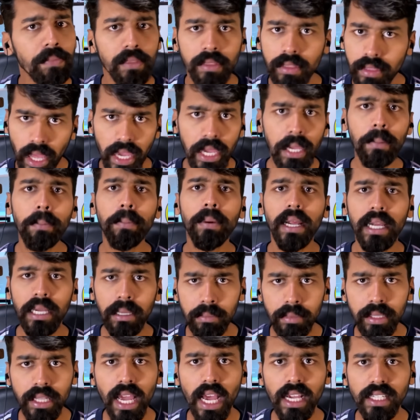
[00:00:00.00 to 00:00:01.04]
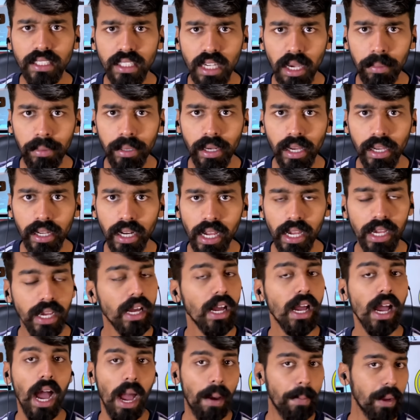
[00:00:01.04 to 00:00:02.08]
ना ही ब्रहिम दियास का भी लग रहा है
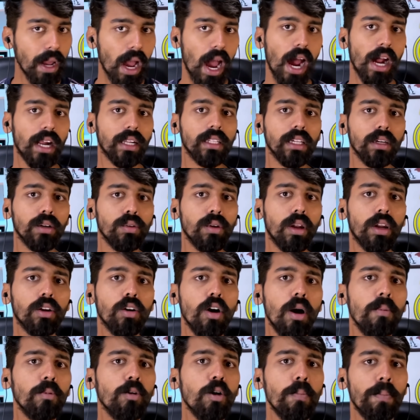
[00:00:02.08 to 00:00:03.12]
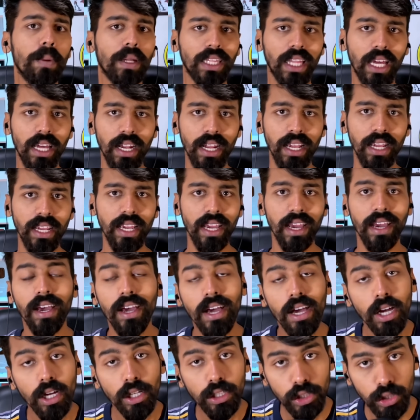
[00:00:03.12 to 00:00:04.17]
अभी आर्दा गुलर को हमको पता नहीं है
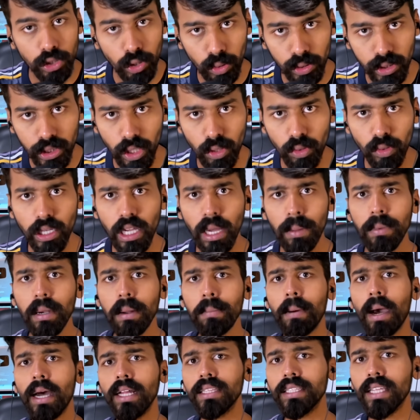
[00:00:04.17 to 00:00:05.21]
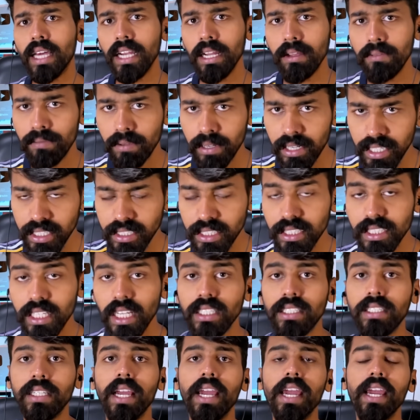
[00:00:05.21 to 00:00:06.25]
जोजेलू की हमने बात करी
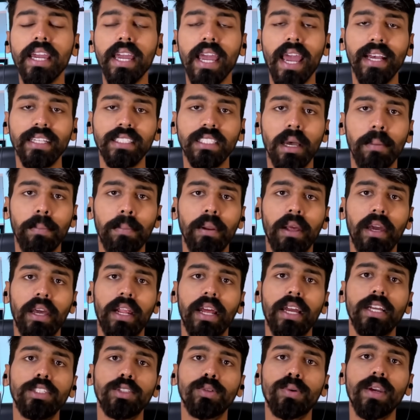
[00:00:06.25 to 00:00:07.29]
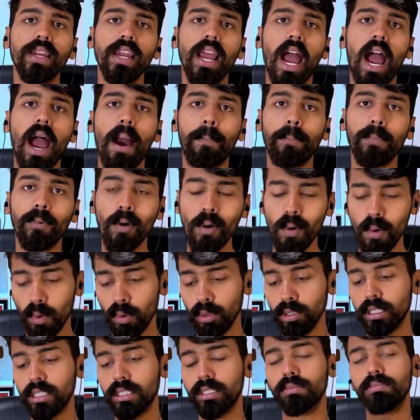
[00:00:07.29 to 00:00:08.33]
विनीशियस एक ऐसा प्लेयर है जो कि आपको
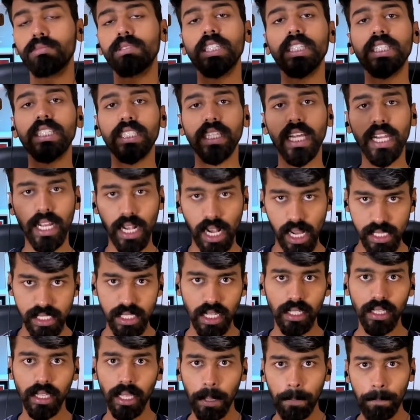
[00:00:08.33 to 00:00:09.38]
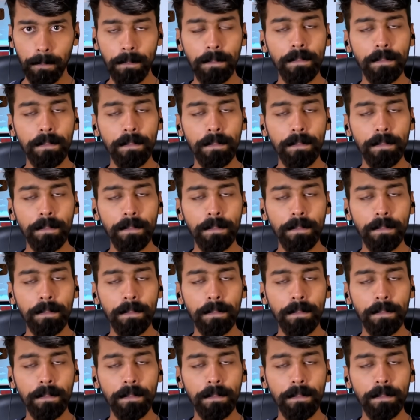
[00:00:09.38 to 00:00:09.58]
उस चीज से निकाल सकता है